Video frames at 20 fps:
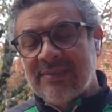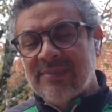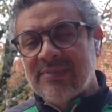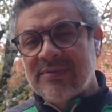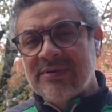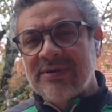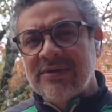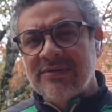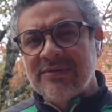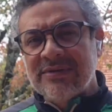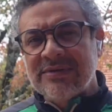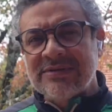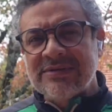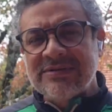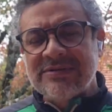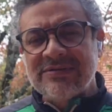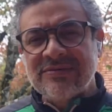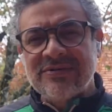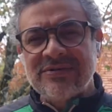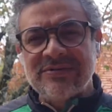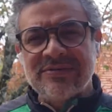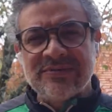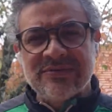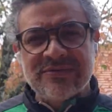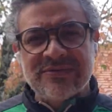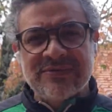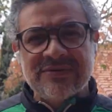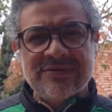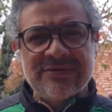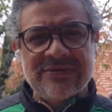por Deus nesses
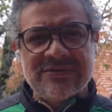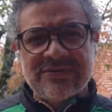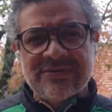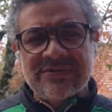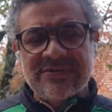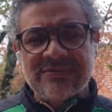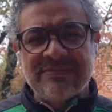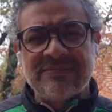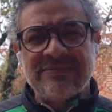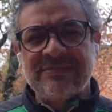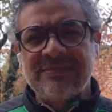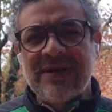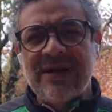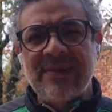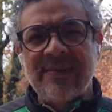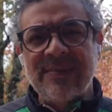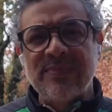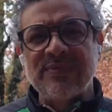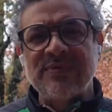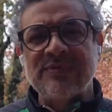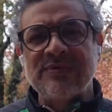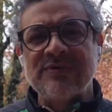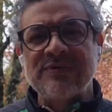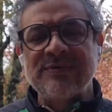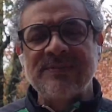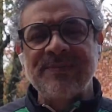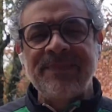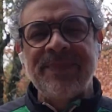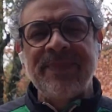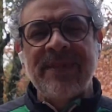últimos tempos,